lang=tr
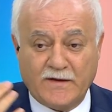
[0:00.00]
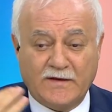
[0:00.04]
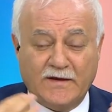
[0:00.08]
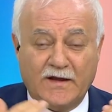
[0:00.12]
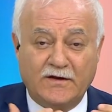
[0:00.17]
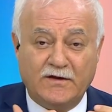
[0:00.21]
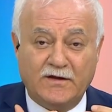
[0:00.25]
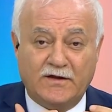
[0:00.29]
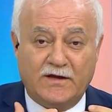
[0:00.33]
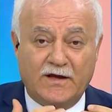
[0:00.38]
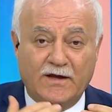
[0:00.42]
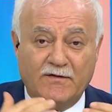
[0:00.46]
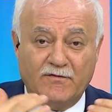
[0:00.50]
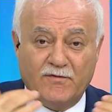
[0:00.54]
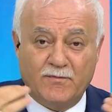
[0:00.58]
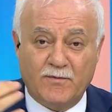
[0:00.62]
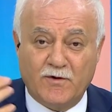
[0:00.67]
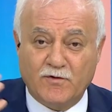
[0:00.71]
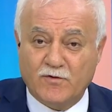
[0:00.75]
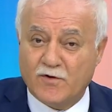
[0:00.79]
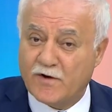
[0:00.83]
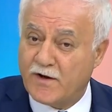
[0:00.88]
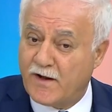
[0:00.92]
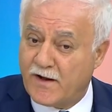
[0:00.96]
Ben kendi
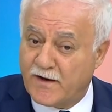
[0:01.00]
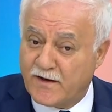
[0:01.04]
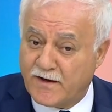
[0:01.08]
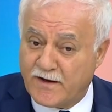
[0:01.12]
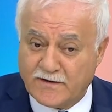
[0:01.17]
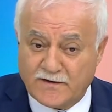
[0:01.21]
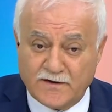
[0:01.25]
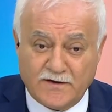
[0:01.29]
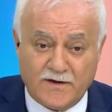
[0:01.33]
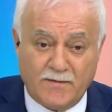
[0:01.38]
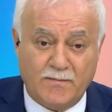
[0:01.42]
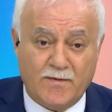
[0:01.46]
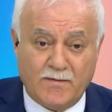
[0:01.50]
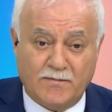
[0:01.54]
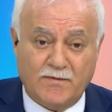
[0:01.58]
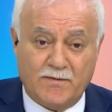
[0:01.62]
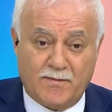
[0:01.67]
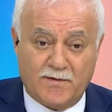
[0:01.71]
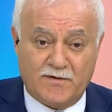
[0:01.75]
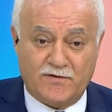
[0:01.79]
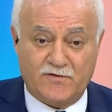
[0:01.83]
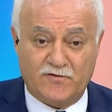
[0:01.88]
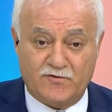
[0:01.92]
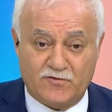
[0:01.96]
keyfime göre hareket
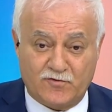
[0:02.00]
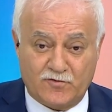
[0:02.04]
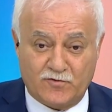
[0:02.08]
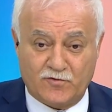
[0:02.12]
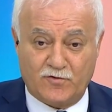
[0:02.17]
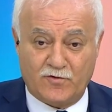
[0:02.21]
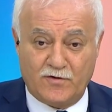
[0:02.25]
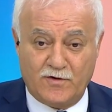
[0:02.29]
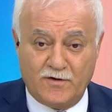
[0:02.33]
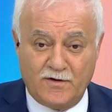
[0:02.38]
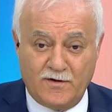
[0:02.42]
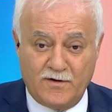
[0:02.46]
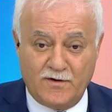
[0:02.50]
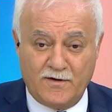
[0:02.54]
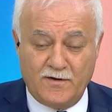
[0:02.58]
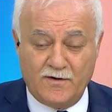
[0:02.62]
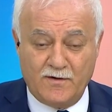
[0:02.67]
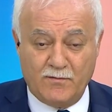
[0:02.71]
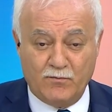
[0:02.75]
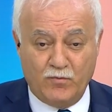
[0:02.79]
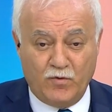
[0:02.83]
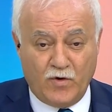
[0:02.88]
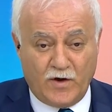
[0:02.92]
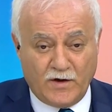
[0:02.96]
edemem demek istiyor.
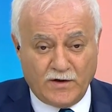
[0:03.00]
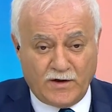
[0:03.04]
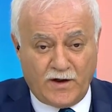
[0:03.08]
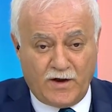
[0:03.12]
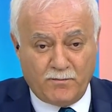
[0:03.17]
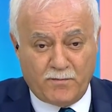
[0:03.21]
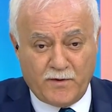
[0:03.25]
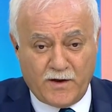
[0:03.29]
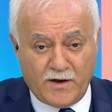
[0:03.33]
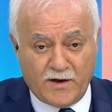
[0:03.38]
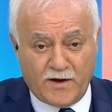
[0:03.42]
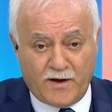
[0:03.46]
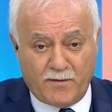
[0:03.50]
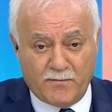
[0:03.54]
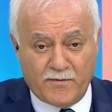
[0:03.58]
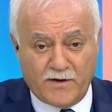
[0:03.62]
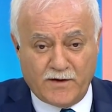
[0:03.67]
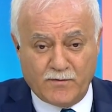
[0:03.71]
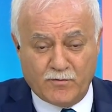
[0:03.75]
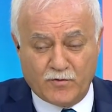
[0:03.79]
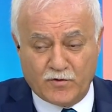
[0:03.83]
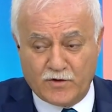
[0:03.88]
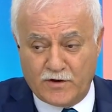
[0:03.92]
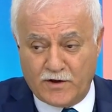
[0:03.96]
Bu Allah'ın
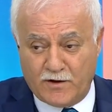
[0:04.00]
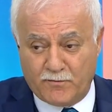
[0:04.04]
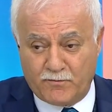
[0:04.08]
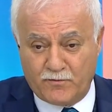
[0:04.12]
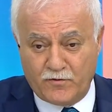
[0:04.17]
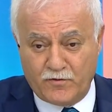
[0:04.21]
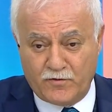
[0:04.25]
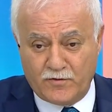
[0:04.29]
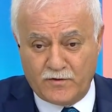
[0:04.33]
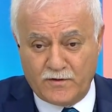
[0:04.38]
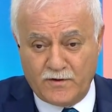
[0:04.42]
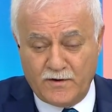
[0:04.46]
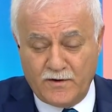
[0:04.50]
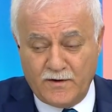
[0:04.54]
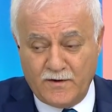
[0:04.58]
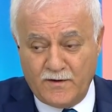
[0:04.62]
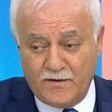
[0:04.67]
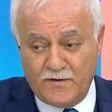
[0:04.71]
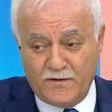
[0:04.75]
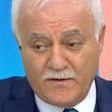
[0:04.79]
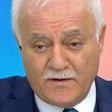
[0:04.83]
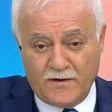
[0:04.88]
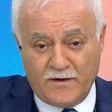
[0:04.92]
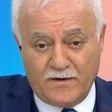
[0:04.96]
peygamberi bunu yapıyor.
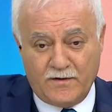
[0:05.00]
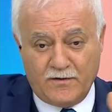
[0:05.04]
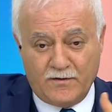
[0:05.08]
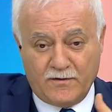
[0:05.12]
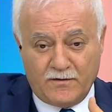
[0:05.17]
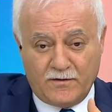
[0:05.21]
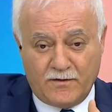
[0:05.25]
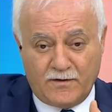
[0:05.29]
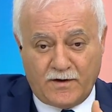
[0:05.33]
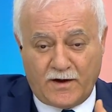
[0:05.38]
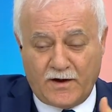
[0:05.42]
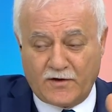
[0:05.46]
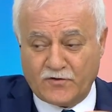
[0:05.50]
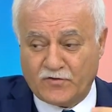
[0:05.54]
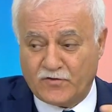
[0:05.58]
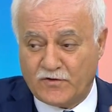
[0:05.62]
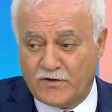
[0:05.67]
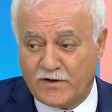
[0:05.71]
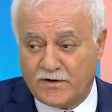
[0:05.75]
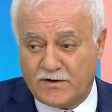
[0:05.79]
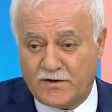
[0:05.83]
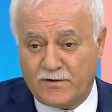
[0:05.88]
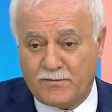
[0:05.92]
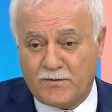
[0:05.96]
E,
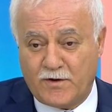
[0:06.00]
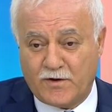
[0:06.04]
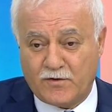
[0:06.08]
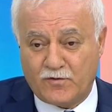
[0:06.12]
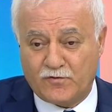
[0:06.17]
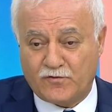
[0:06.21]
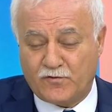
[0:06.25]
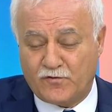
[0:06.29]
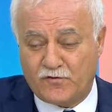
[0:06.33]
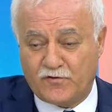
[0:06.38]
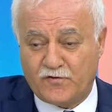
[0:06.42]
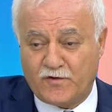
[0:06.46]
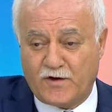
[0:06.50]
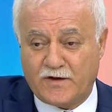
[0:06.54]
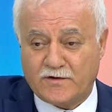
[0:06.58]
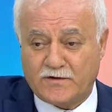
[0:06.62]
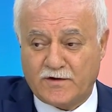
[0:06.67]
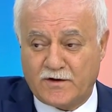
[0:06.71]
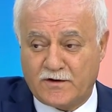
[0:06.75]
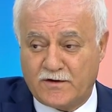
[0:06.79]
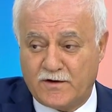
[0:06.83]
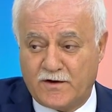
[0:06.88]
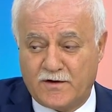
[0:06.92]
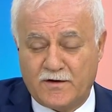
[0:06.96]
karşıdaki bakıyorsun
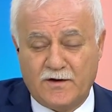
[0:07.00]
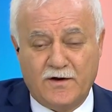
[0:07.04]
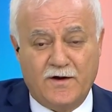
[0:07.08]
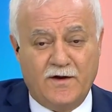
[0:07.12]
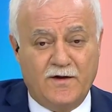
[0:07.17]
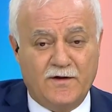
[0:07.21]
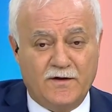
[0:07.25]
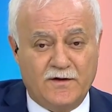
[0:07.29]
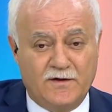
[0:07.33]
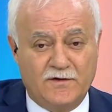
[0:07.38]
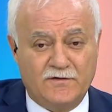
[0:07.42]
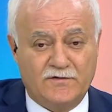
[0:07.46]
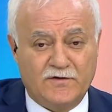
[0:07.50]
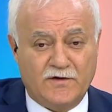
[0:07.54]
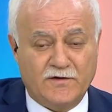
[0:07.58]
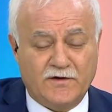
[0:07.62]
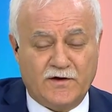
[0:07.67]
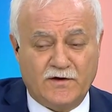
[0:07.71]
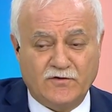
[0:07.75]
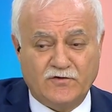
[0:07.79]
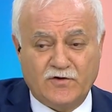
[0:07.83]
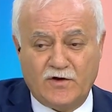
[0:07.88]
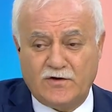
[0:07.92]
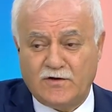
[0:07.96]
sahtekar.
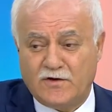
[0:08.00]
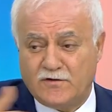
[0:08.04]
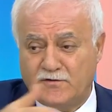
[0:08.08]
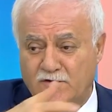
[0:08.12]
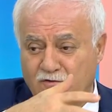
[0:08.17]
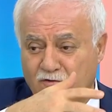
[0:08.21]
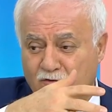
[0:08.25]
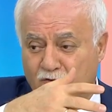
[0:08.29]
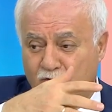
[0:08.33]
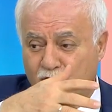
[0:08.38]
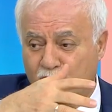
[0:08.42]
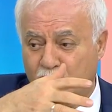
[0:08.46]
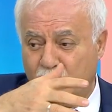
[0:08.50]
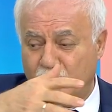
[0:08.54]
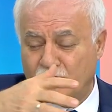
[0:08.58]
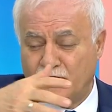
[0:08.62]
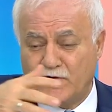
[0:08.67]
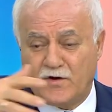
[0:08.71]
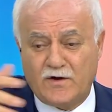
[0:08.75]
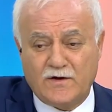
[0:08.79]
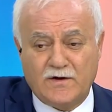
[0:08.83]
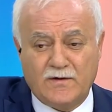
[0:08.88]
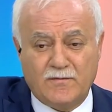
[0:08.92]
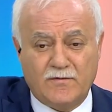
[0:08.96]
İnsanları cennete
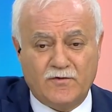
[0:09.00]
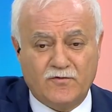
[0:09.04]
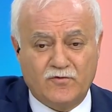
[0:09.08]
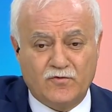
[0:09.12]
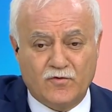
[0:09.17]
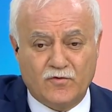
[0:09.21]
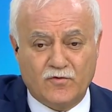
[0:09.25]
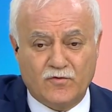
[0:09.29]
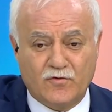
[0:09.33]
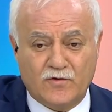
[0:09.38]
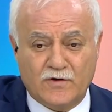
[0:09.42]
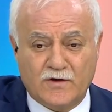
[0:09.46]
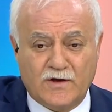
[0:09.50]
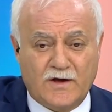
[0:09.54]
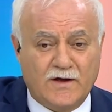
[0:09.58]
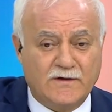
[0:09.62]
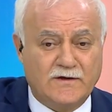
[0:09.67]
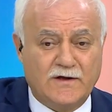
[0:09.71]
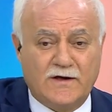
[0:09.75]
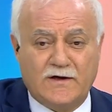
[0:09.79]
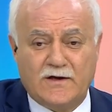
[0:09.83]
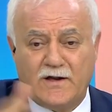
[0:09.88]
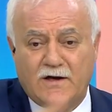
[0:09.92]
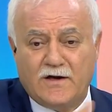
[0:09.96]
sokuyor, cehenneme sokuyor.
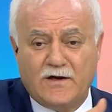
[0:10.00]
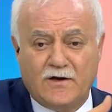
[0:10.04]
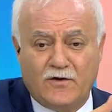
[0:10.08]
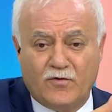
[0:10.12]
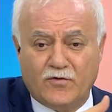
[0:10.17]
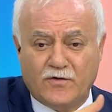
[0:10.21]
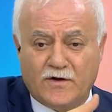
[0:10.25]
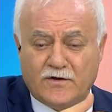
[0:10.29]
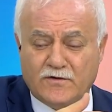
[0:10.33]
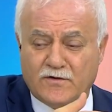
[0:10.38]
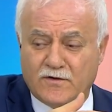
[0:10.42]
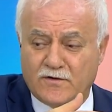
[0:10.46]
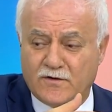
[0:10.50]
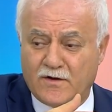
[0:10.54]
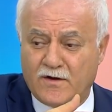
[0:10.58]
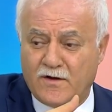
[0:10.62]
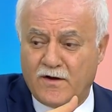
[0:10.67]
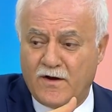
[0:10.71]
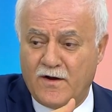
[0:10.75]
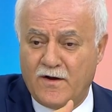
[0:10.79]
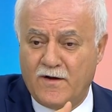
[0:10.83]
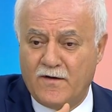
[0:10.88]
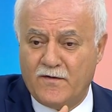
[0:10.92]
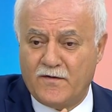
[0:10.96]
Kaderleriyle
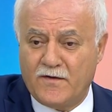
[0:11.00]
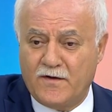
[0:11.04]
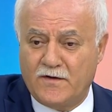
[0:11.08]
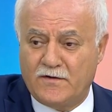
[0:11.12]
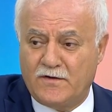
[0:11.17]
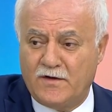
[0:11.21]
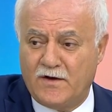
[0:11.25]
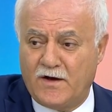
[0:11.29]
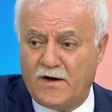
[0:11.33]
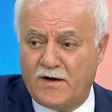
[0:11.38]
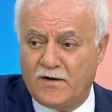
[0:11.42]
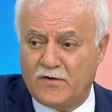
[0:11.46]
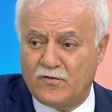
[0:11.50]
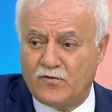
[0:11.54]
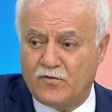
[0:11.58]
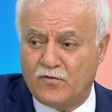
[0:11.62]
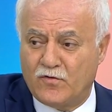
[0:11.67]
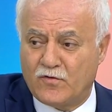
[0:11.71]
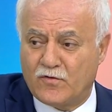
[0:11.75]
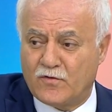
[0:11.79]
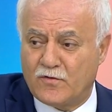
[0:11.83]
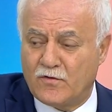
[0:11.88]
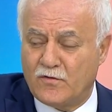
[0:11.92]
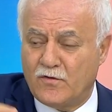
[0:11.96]
oynadığını iddia
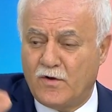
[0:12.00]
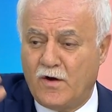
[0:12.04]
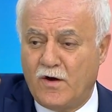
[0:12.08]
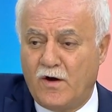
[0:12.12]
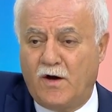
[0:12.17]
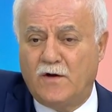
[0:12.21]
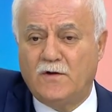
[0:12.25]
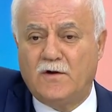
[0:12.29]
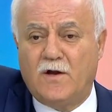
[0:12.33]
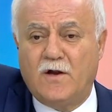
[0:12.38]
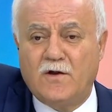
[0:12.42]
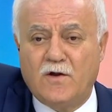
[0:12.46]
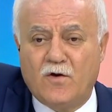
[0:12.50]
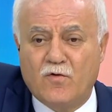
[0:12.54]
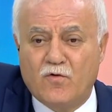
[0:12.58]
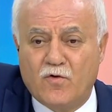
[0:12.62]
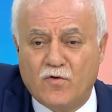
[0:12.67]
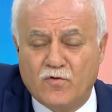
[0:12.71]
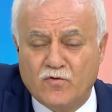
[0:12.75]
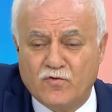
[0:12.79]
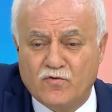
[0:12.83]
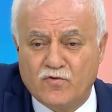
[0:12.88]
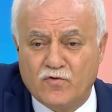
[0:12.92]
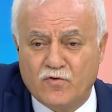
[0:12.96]
ediyor. Allah'la
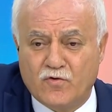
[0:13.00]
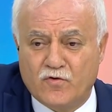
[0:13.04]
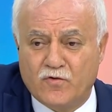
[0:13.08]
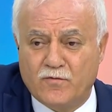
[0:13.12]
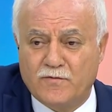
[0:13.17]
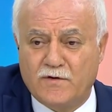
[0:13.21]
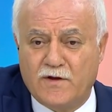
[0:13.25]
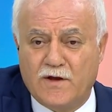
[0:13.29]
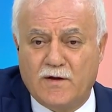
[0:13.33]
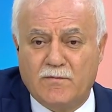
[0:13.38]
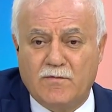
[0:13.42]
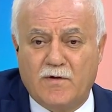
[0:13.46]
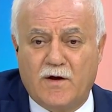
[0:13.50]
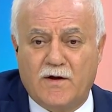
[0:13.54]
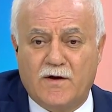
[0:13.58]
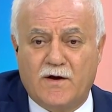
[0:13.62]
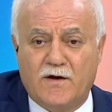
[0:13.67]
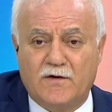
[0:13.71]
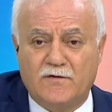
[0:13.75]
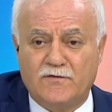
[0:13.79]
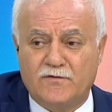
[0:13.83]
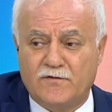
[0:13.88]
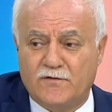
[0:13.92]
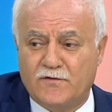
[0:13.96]
konuşuyorum diyen mi
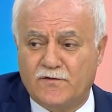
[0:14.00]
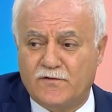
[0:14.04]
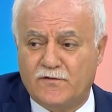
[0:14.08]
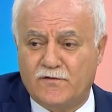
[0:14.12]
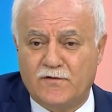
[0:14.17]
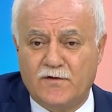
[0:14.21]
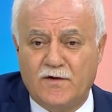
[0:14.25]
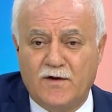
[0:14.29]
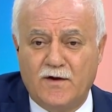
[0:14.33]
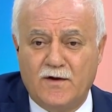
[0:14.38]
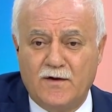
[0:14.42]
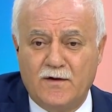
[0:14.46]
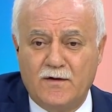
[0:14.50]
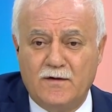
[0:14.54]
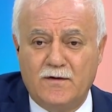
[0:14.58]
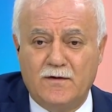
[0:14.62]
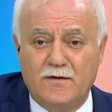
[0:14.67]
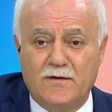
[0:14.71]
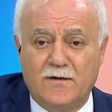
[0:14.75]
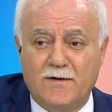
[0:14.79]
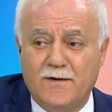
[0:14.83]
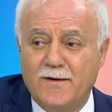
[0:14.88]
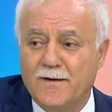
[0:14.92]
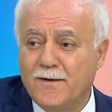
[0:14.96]
ararsınız?
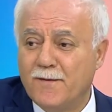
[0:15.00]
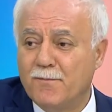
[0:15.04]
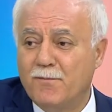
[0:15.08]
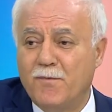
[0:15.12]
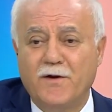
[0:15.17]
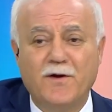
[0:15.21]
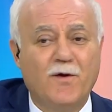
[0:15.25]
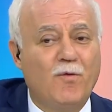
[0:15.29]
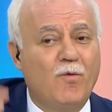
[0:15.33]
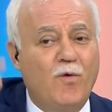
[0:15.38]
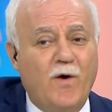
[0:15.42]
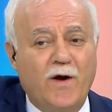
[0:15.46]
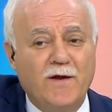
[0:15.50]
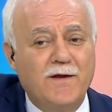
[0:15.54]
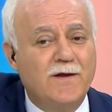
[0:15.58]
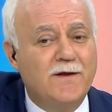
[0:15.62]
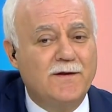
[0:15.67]
E, bana